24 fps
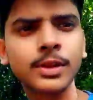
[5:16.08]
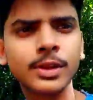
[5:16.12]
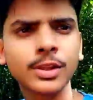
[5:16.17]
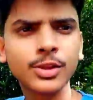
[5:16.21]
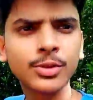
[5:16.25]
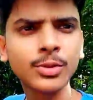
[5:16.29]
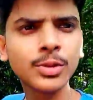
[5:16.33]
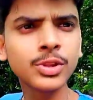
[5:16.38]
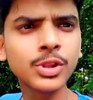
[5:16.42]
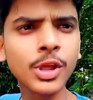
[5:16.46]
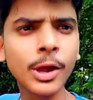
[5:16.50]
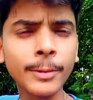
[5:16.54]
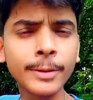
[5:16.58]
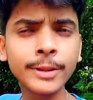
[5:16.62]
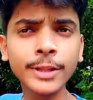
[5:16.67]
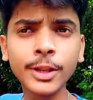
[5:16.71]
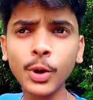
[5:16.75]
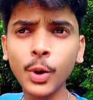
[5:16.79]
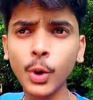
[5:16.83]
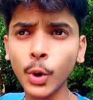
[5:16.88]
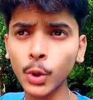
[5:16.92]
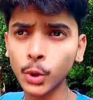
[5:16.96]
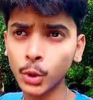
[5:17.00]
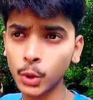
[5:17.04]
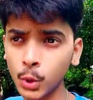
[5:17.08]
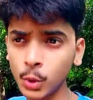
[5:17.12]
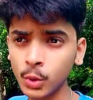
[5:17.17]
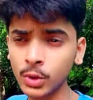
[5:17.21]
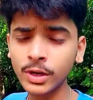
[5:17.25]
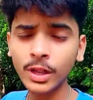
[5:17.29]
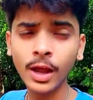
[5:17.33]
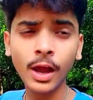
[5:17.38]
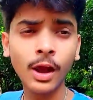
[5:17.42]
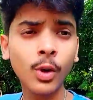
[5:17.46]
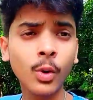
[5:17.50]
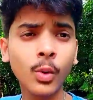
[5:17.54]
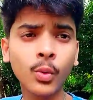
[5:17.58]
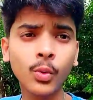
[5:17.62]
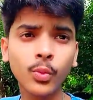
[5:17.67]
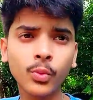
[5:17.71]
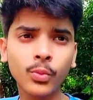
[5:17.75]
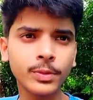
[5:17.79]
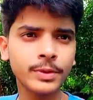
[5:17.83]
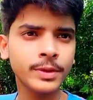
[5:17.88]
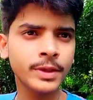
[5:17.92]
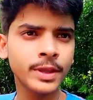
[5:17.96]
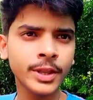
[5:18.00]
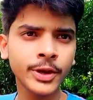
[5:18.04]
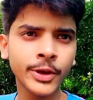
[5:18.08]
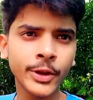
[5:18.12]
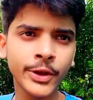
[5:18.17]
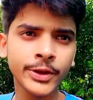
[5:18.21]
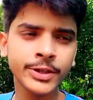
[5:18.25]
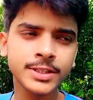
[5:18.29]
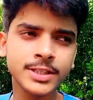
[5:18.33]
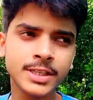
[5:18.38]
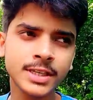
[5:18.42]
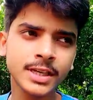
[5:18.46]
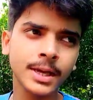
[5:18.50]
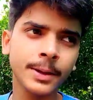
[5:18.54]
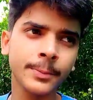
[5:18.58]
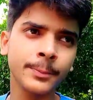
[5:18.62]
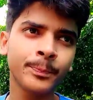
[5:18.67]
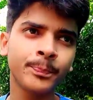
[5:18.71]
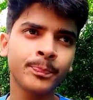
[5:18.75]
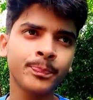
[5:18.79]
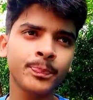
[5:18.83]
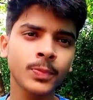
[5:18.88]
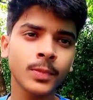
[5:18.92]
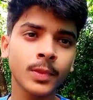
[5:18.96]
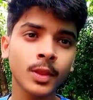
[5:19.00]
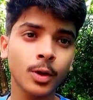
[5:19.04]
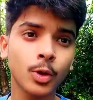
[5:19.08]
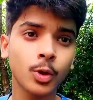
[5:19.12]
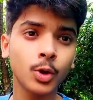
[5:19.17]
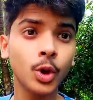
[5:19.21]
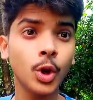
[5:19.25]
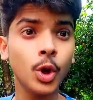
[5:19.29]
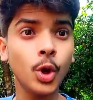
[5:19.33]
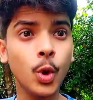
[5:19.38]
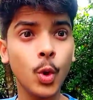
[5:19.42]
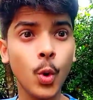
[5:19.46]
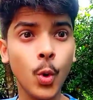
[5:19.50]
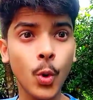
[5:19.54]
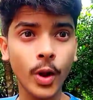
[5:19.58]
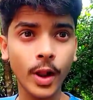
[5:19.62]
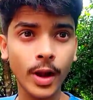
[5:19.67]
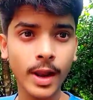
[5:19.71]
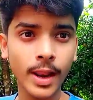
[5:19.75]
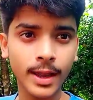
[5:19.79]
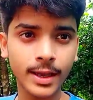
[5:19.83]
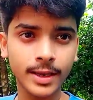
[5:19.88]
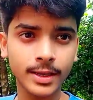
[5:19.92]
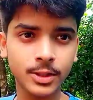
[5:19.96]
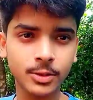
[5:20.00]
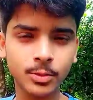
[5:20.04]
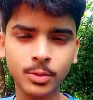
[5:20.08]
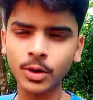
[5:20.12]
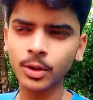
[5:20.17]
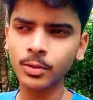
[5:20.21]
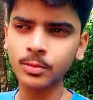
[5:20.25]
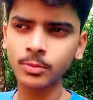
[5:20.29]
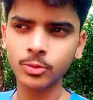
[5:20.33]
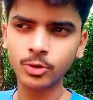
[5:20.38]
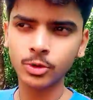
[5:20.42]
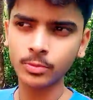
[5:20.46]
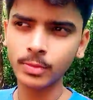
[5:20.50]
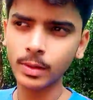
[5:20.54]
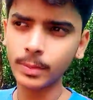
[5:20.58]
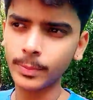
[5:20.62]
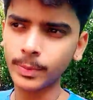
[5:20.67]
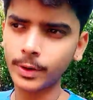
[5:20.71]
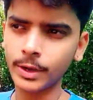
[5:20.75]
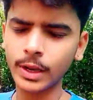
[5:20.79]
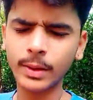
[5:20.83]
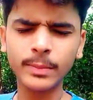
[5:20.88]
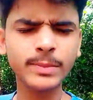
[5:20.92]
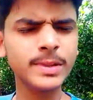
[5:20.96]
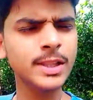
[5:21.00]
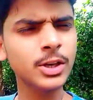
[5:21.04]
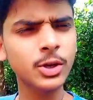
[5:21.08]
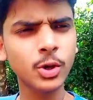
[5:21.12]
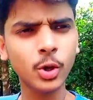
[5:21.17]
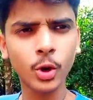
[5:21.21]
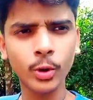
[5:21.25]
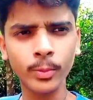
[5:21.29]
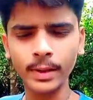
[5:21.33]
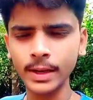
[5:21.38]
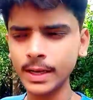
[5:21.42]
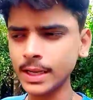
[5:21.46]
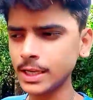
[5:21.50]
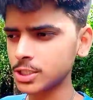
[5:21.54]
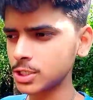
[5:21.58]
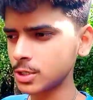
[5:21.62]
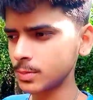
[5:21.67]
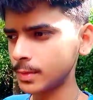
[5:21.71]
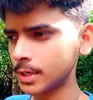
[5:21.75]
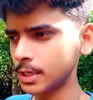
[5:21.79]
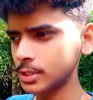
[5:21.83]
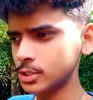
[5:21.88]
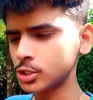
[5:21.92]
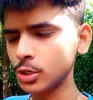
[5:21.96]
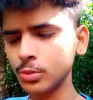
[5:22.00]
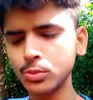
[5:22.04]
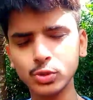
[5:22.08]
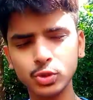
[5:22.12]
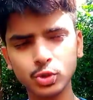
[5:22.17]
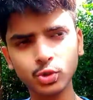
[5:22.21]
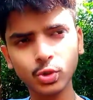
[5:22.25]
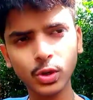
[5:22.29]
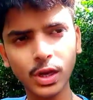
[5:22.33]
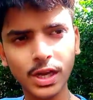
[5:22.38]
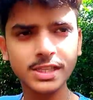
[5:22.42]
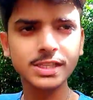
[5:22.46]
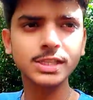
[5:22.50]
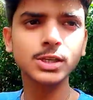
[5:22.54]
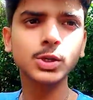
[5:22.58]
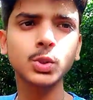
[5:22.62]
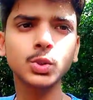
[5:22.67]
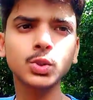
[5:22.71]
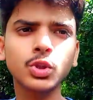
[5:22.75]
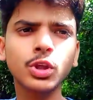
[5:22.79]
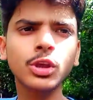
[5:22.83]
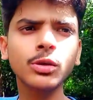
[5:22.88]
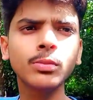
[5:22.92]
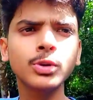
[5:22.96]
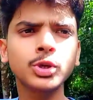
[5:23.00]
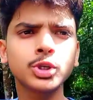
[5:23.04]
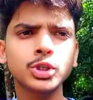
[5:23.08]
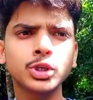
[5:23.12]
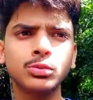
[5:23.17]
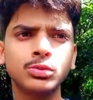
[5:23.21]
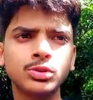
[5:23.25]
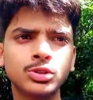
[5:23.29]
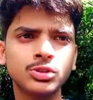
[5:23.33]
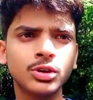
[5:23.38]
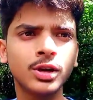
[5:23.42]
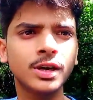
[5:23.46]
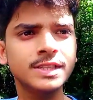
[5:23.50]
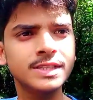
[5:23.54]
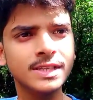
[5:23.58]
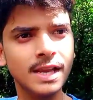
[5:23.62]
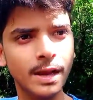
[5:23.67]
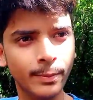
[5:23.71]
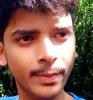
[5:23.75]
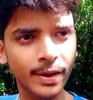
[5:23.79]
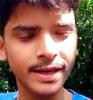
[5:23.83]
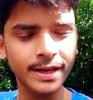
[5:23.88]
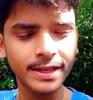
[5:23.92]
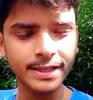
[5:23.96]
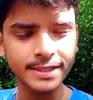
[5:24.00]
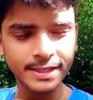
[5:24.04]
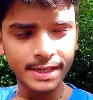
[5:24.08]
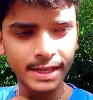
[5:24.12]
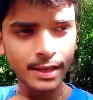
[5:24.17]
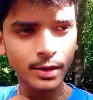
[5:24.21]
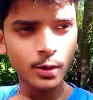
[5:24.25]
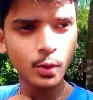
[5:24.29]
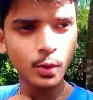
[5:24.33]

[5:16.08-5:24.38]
কি বলতো আমাদের অতটাও ই নয় যে না কোনো লোক লাগিয়ে দেবো না কোনো ব্যাপার নেই আমাদের নর্মালি এইসব কাজ সমস্ত কাজই করতে হয় এবং সমস্ত কাজই আমরা নিজেরাই